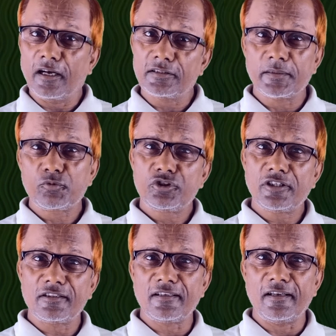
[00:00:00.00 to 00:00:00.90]
यहाँ सब कुछ
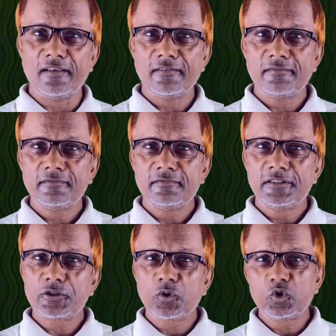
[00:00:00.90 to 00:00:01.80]
चलता है
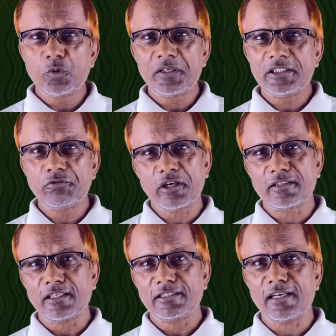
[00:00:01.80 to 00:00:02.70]
जिसको जो मर्जी वो
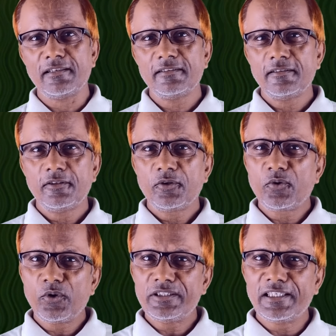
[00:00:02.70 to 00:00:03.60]
करता जाए
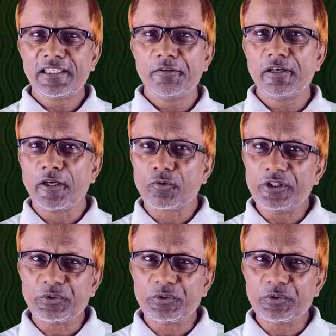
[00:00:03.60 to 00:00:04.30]
कोई देखने वाला कोई